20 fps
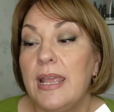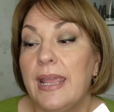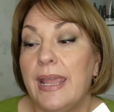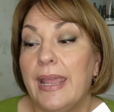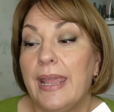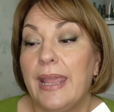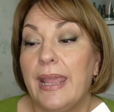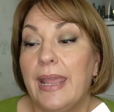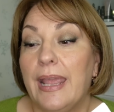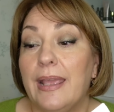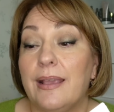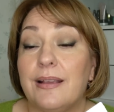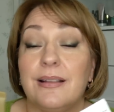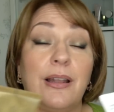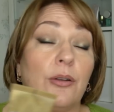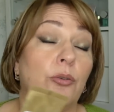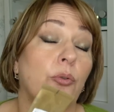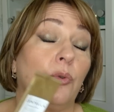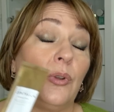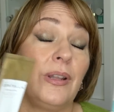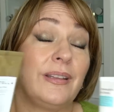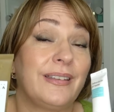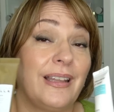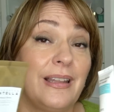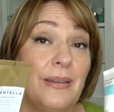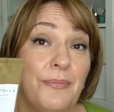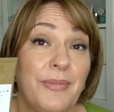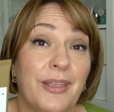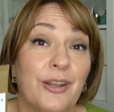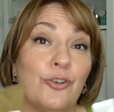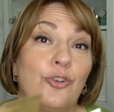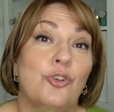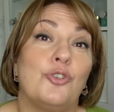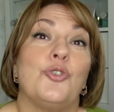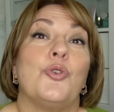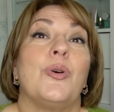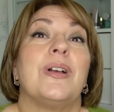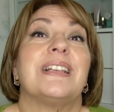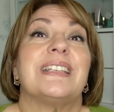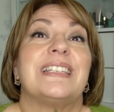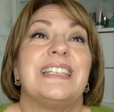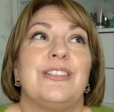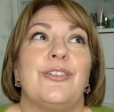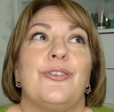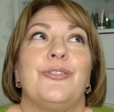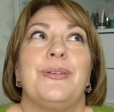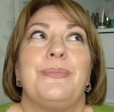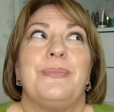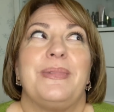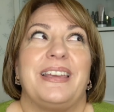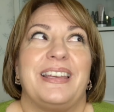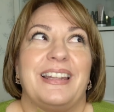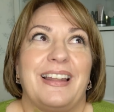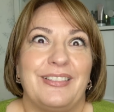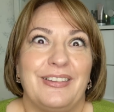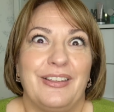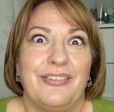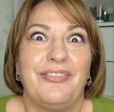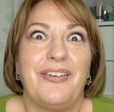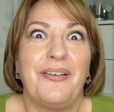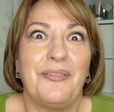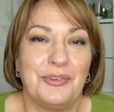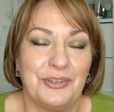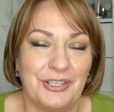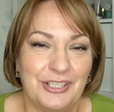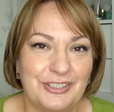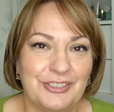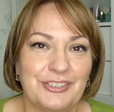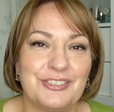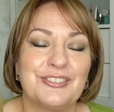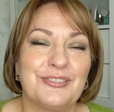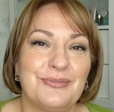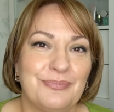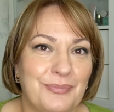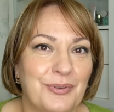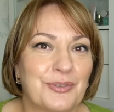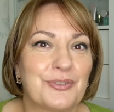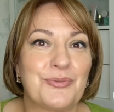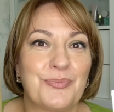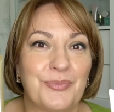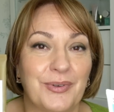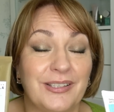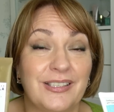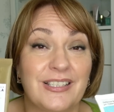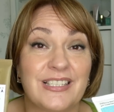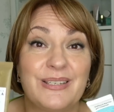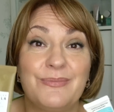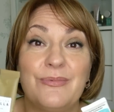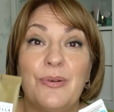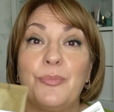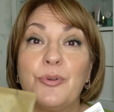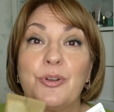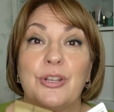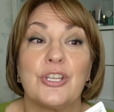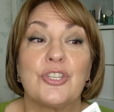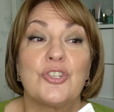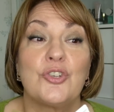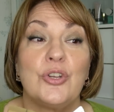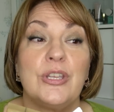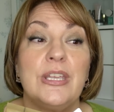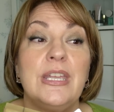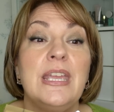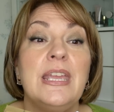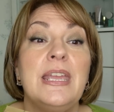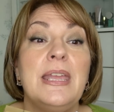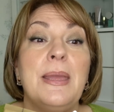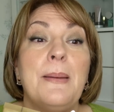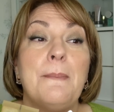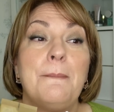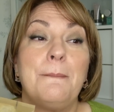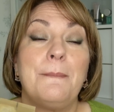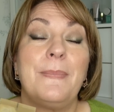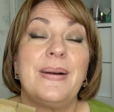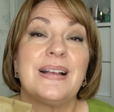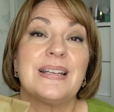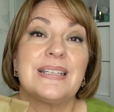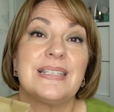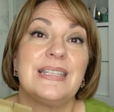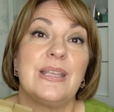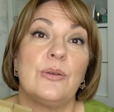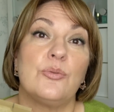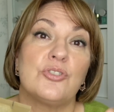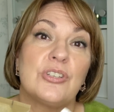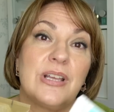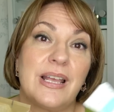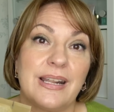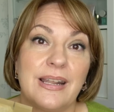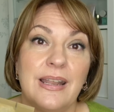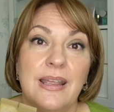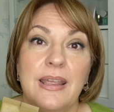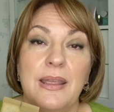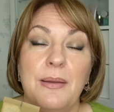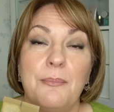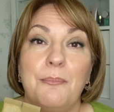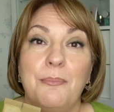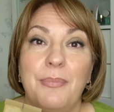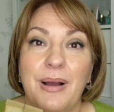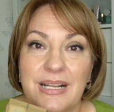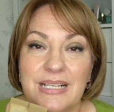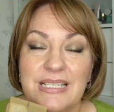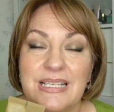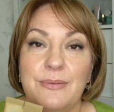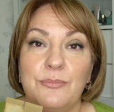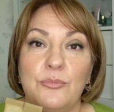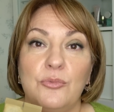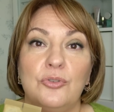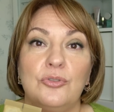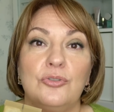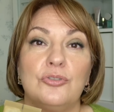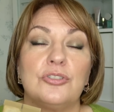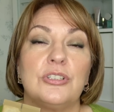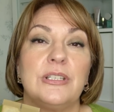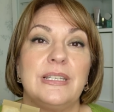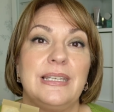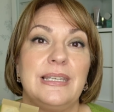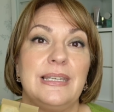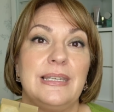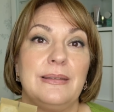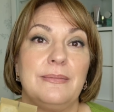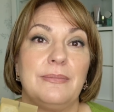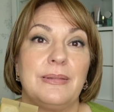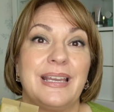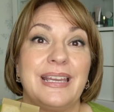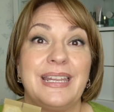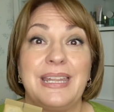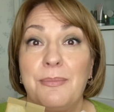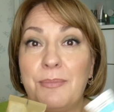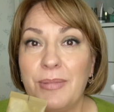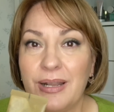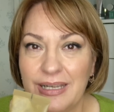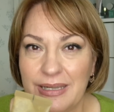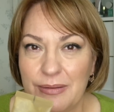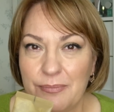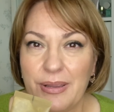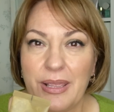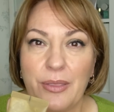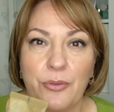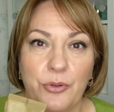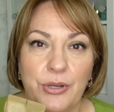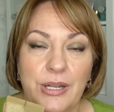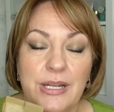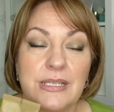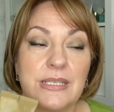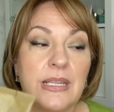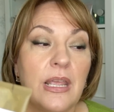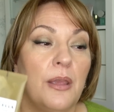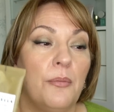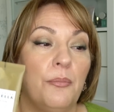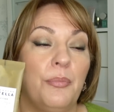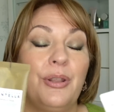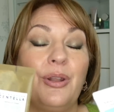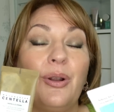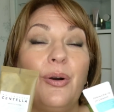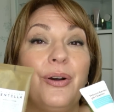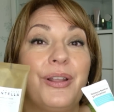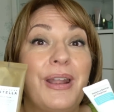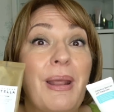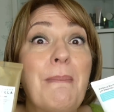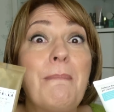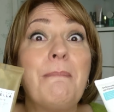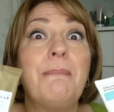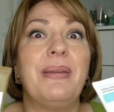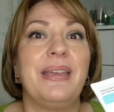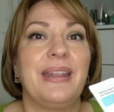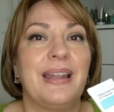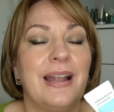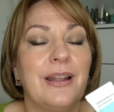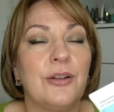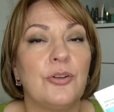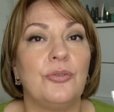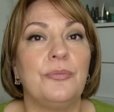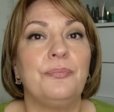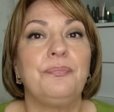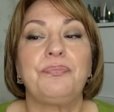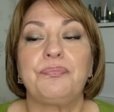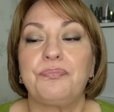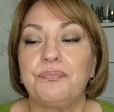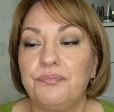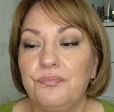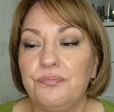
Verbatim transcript: Eh, claro, durante el invierno no han sido de mis grandes favoritos, por supuestísimo, porque soy más de usar bálsamos y cremas limpiadoras, pero ahora en verano